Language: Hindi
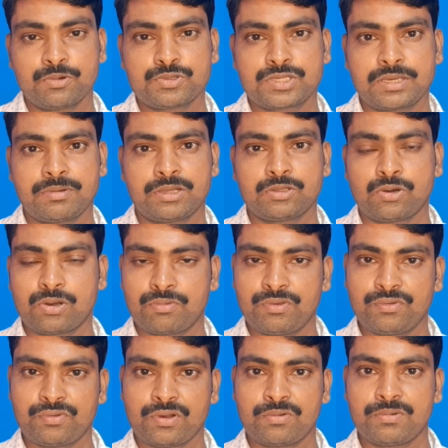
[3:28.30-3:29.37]
उसके बाद और
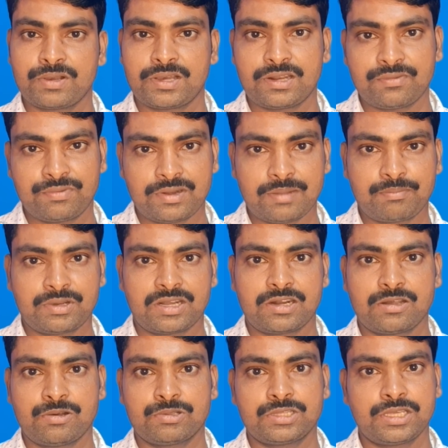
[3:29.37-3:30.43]
भी फॉर्म वगैरह फिलअप
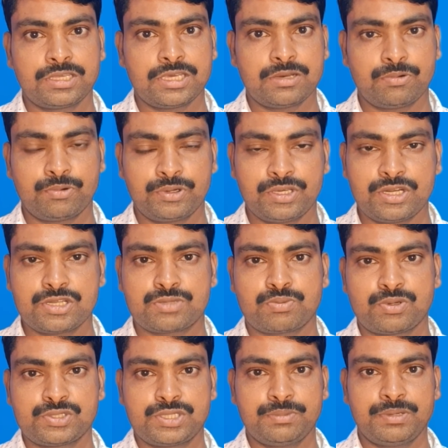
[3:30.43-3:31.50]
करना होता है ये उनकी
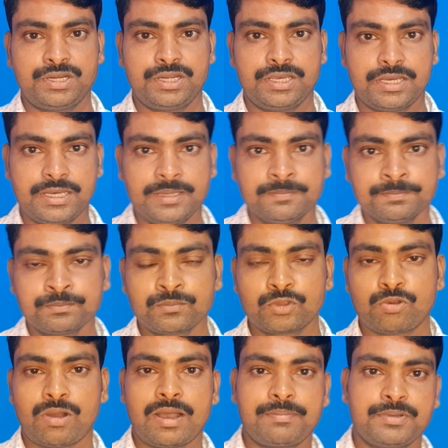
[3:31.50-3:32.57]
रिस्पॉन्सिबिलिटी है
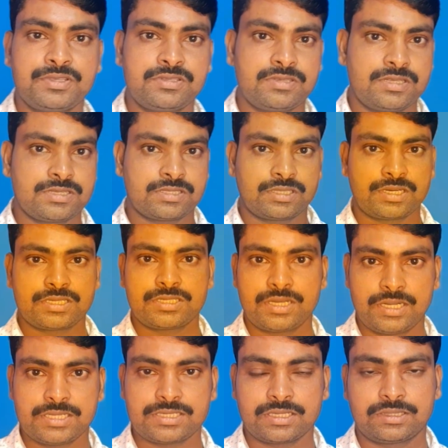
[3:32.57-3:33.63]
तो आप इस तरह से
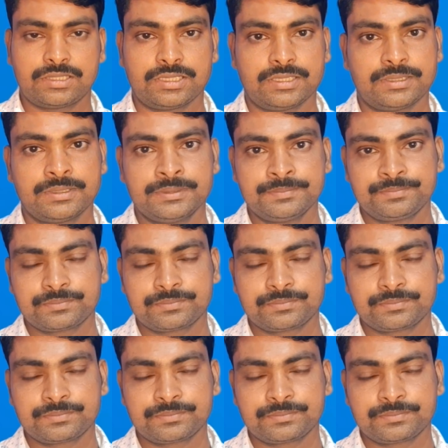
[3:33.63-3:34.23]
ले सकते हैं